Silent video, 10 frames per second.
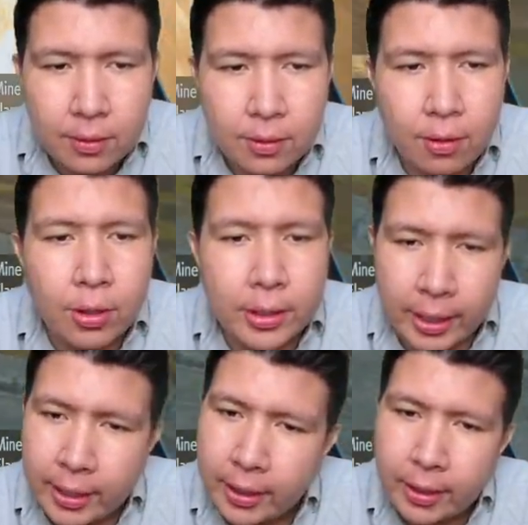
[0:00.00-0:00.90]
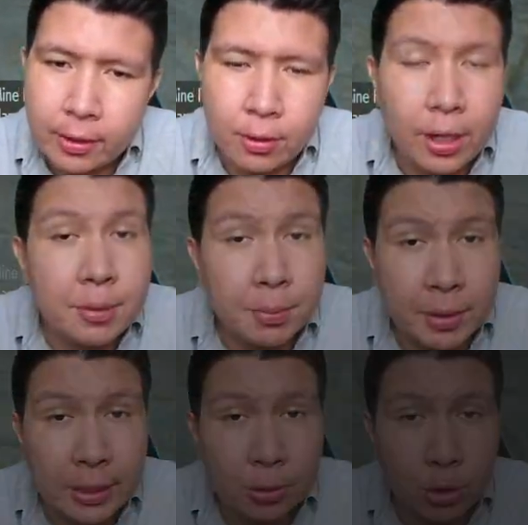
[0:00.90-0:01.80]
Oke. Okay. Kurang lebih
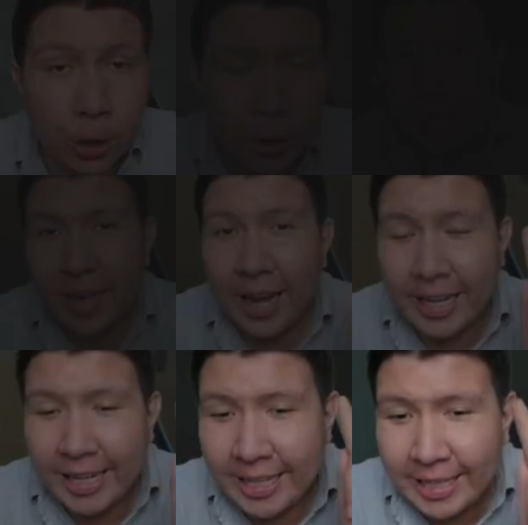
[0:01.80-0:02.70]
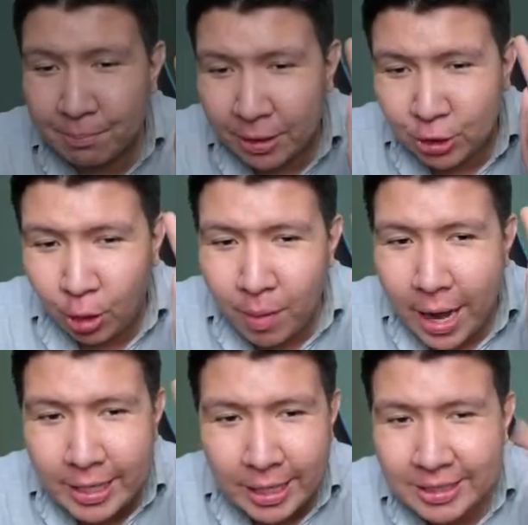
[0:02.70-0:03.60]
seperti itu coy. Nah ini
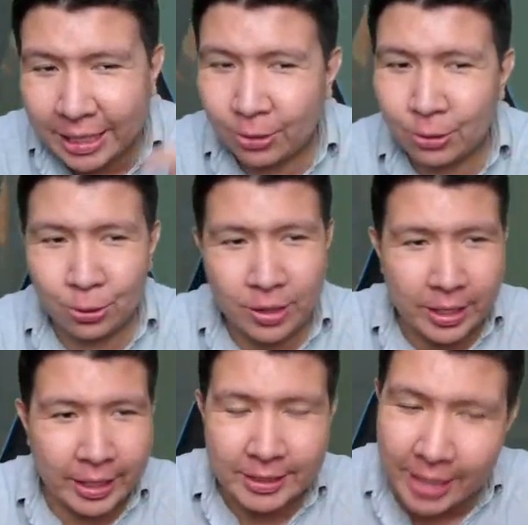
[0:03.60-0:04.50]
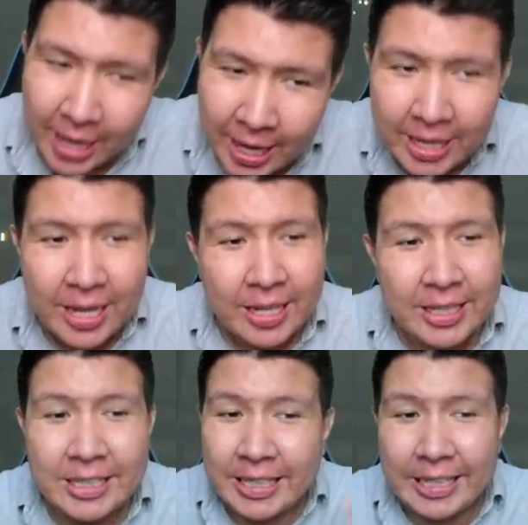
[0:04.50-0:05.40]
percobaan yang seru juga guys ya.
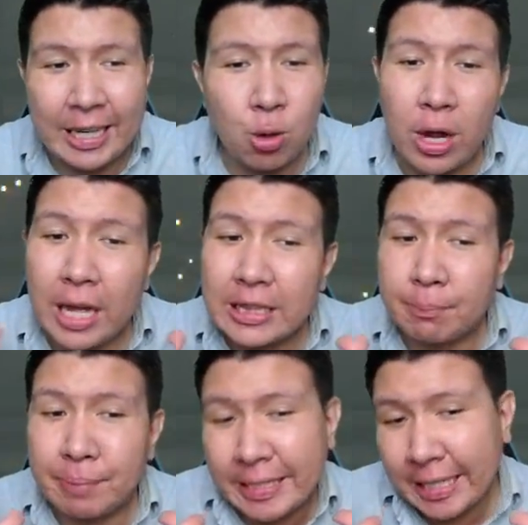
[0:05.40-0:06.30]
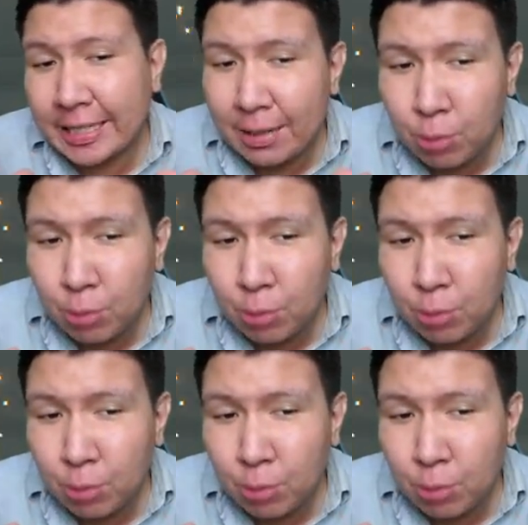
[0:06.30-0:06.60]
Di sini gue nggak terpikirkan buat